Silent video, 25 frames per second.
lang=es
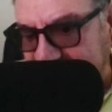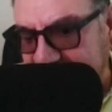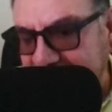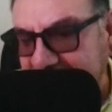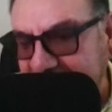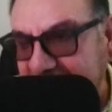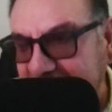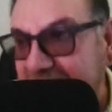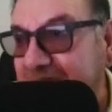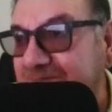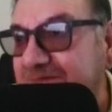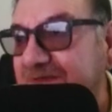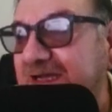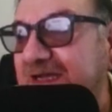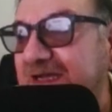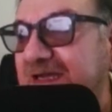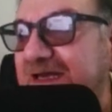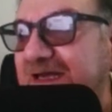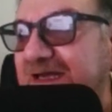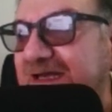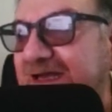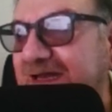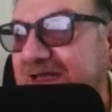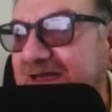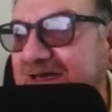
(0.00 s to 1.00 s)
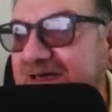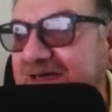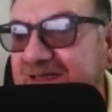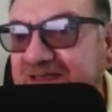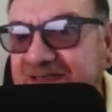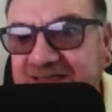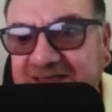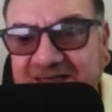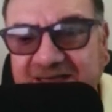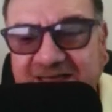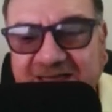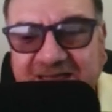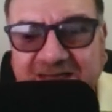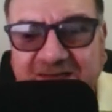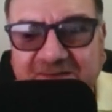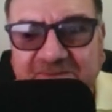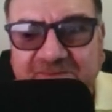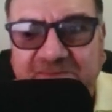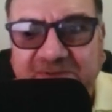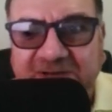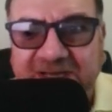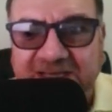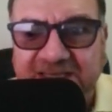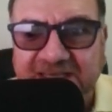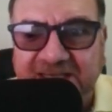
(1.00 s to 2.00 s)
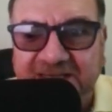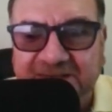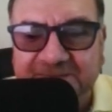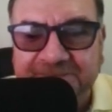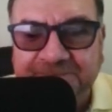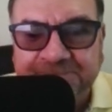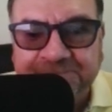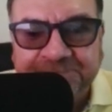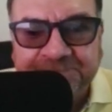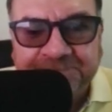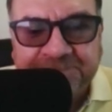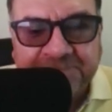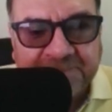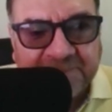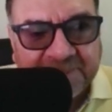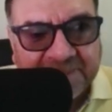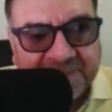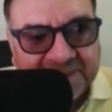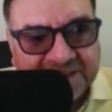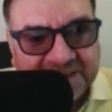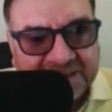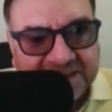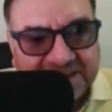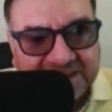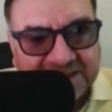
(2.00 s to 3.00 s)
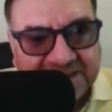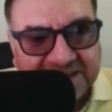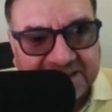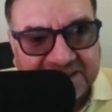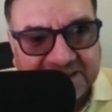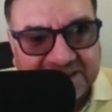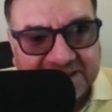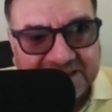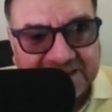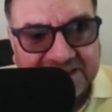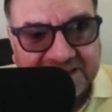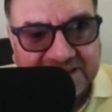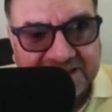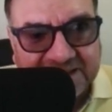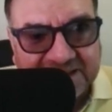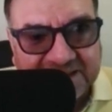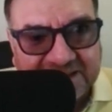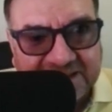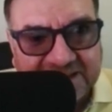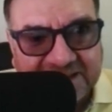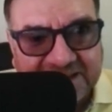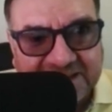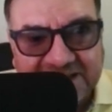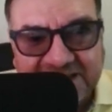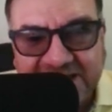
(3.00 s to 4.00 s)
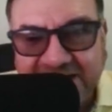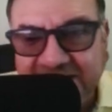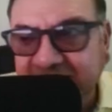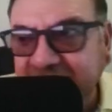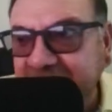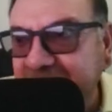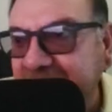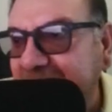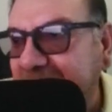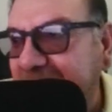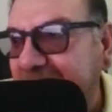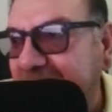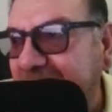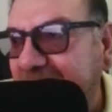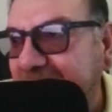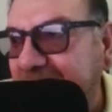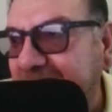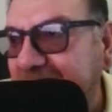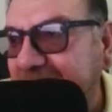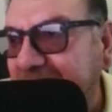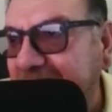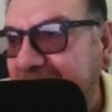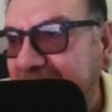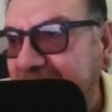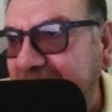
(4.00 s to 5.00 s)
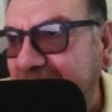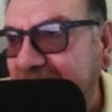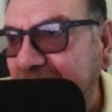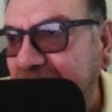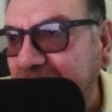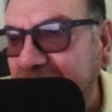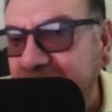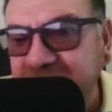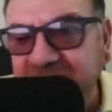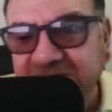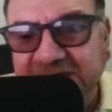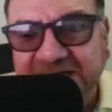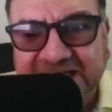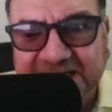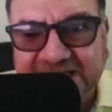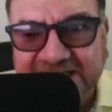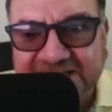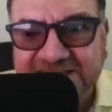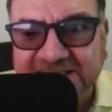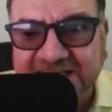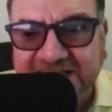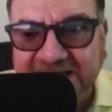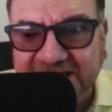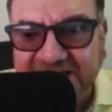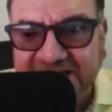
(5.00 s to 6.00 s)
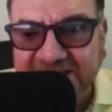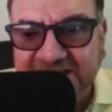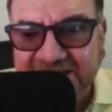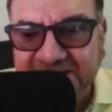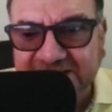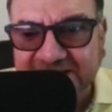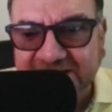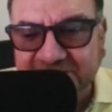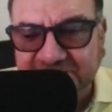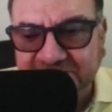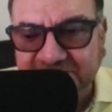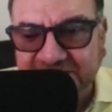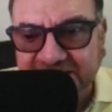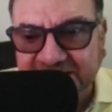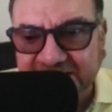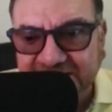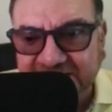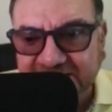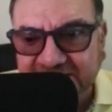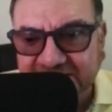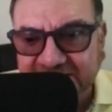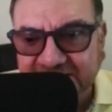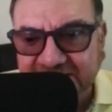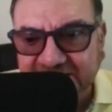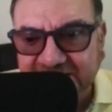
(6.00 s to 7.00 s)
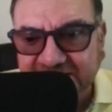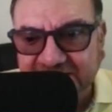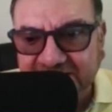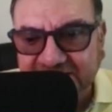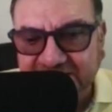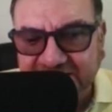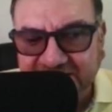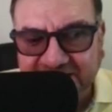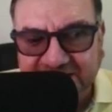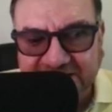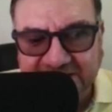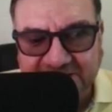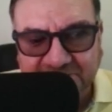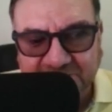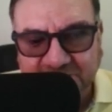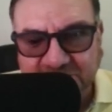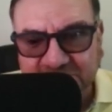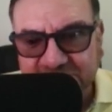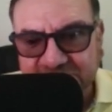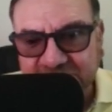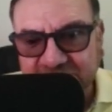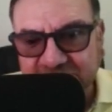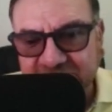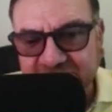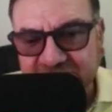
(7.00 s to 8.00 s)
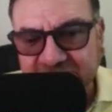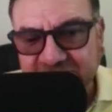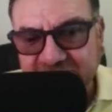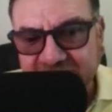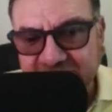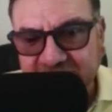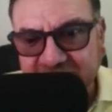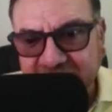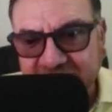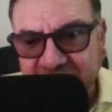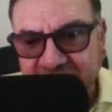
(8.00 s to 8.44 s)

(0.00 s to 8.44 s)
aquí cabe aclarar que en la campaña eh, era el voto en cascada también, era el voto